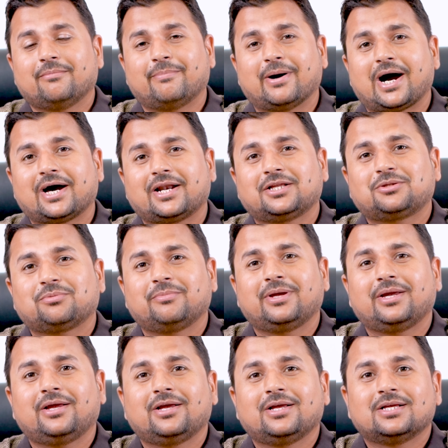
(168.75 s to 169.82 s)
भारत
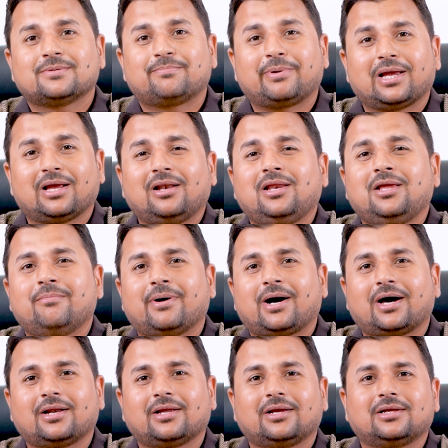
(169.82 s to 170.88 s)
में पहली
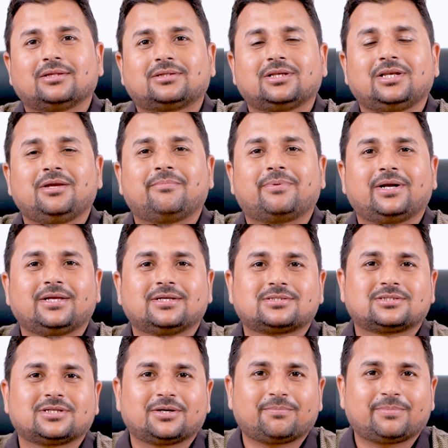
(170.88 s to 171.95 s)
बार इतने बड़े
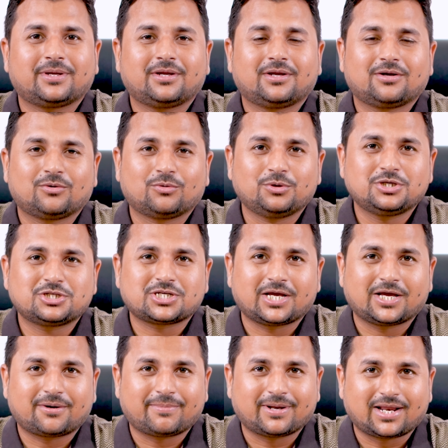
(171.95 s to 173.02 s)
स्तर पे कोई
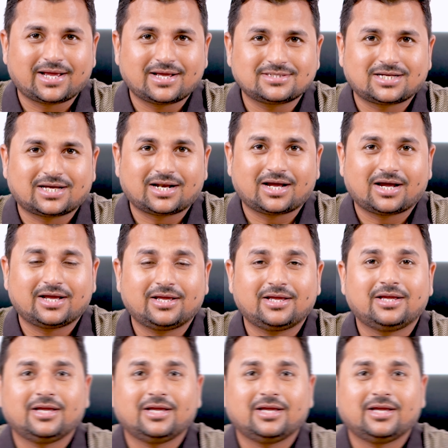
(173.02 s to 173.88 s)
शहर बनाया जा रहा है